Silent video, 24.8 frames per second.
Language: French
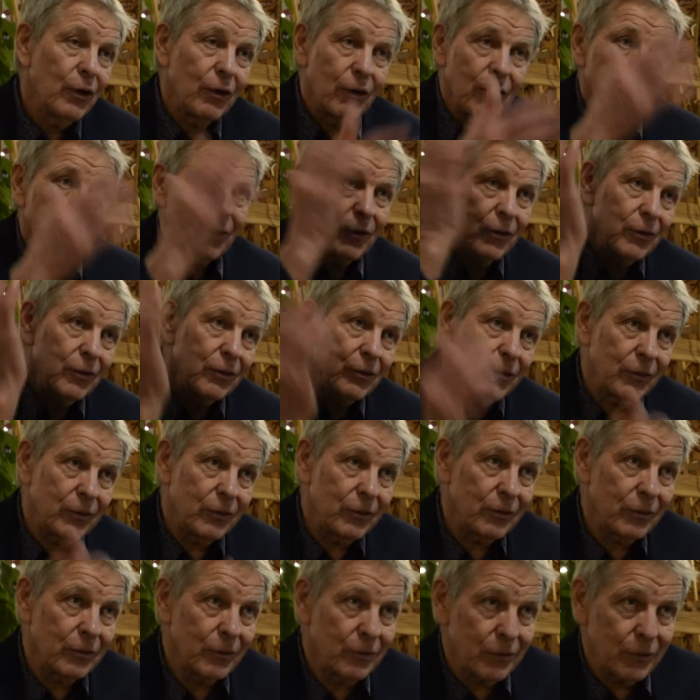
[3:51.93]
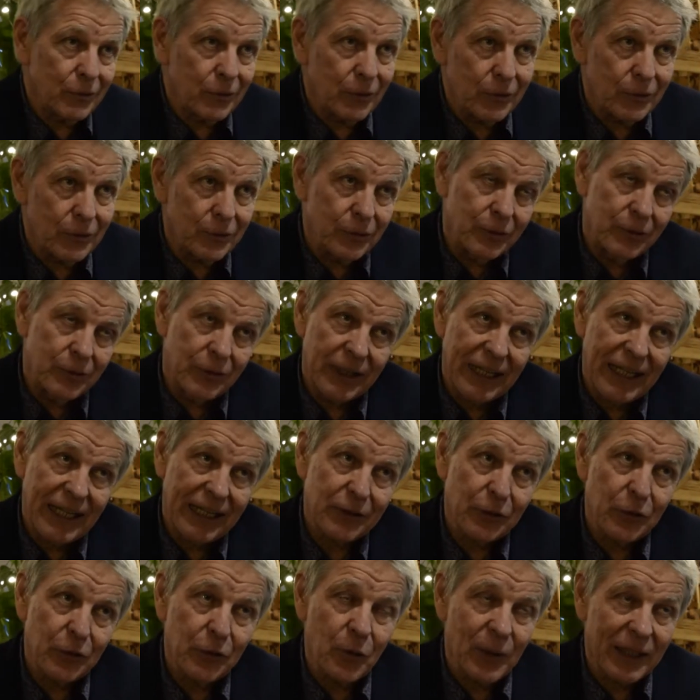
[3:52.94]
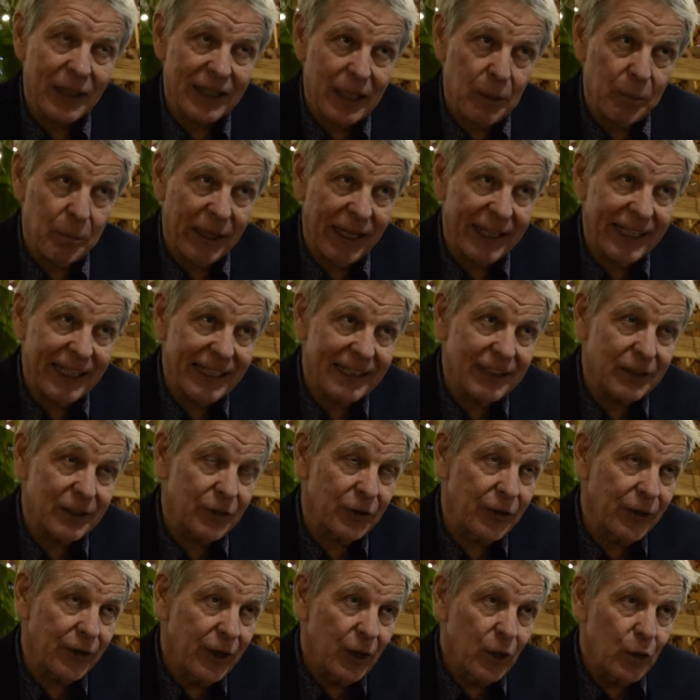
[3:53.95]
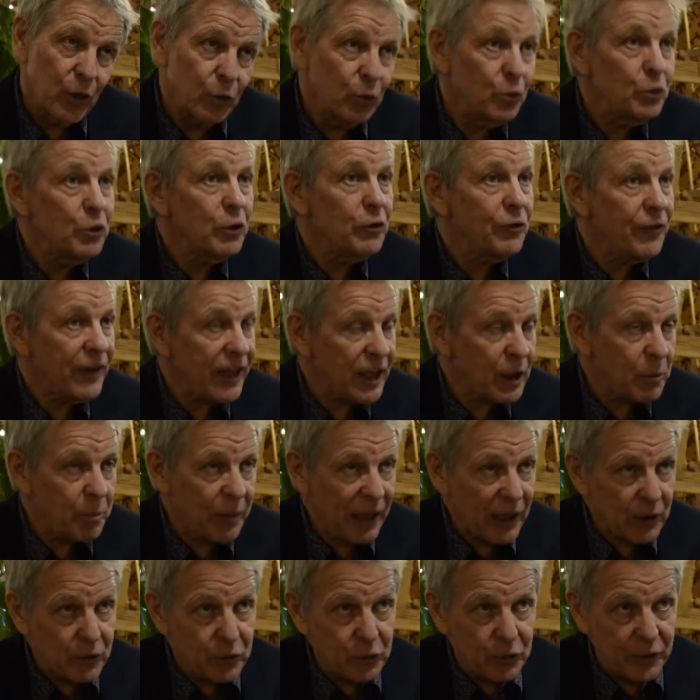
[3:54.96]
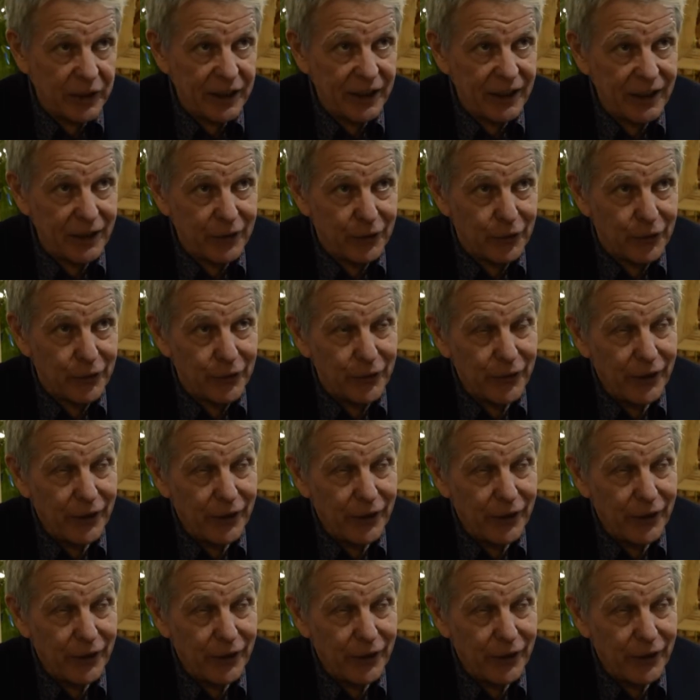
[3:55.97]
des de, quatre coins de la planète, ou de faire parcourir,